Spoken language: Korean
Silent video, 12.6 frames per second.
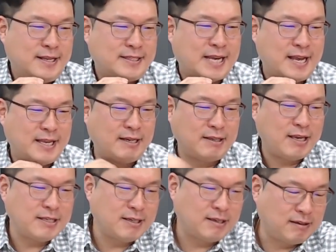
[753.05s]
자,
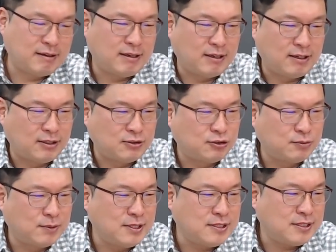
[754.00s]
이렇게 해서 어, 두
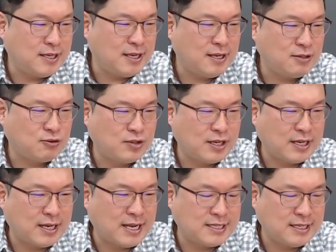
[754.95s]
번째
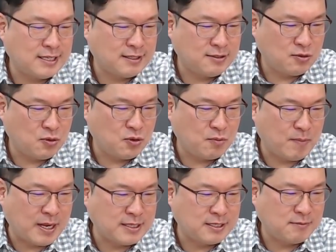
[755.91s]
주제까지 또
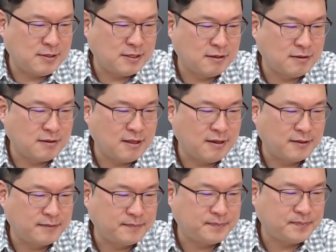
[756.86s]
말씀을
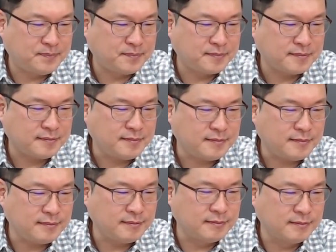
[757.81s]
드렸는데요.
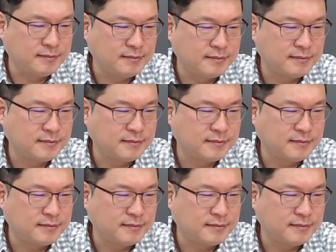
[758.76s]
음.